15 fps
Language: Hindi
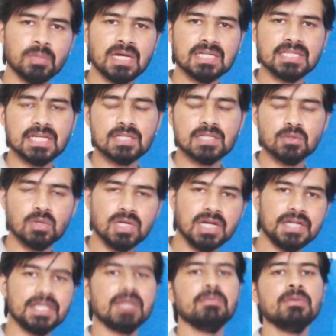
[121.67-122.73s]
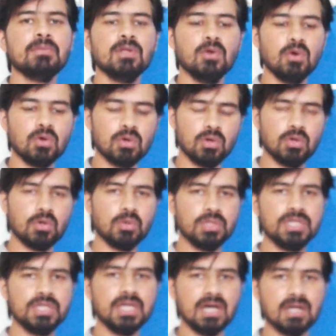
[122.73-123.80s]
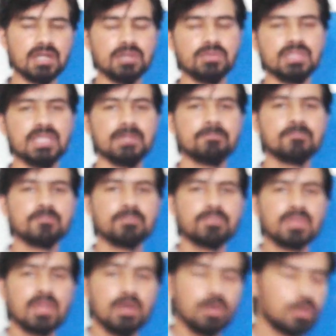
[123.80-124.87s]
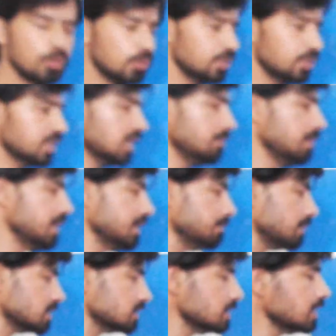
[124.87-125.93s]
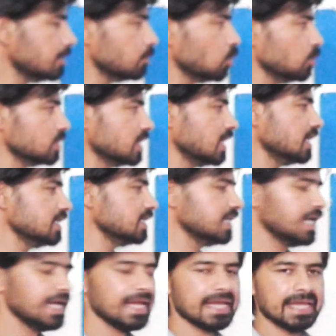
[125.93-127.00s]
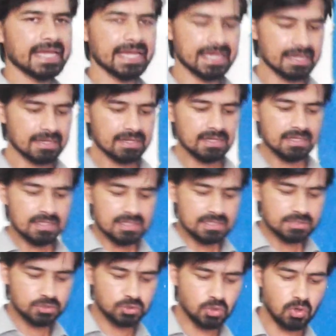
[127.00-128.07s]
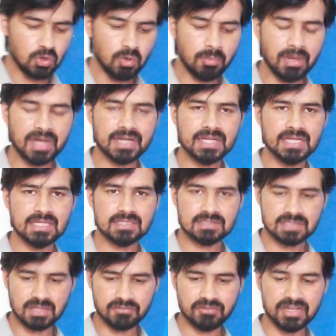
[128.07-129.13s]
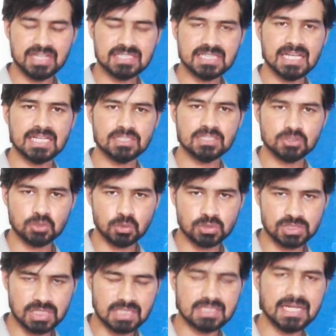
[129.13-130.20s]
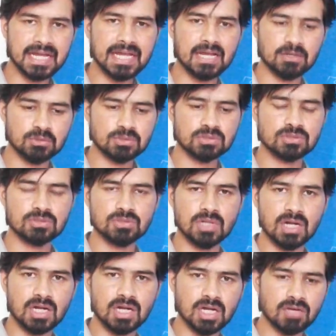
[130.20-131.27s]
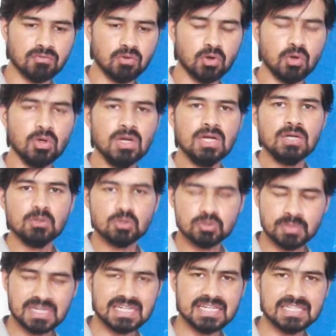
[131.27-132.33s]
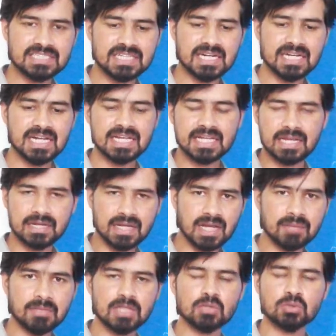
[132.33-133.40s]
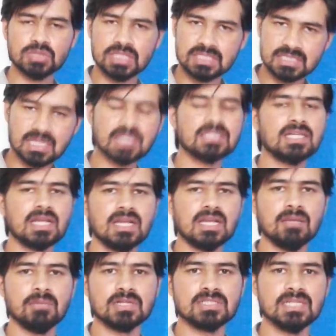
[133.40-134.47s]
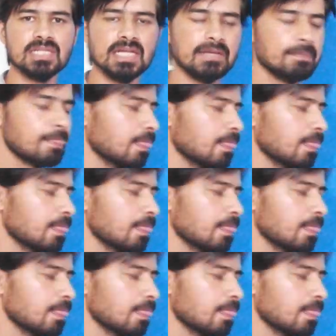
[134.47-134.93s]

बनाते हैं तो लेंटर पे भी लोग रोड़ी डाल रहे होते हैं रोड़ी का मैंने मकसद आपको बता दिया है कि जो हमारी सरफेस है जो सतह है उस अगर वो उसमें कीचड़ है या नरम है तो उसे सख्त करना मकसद है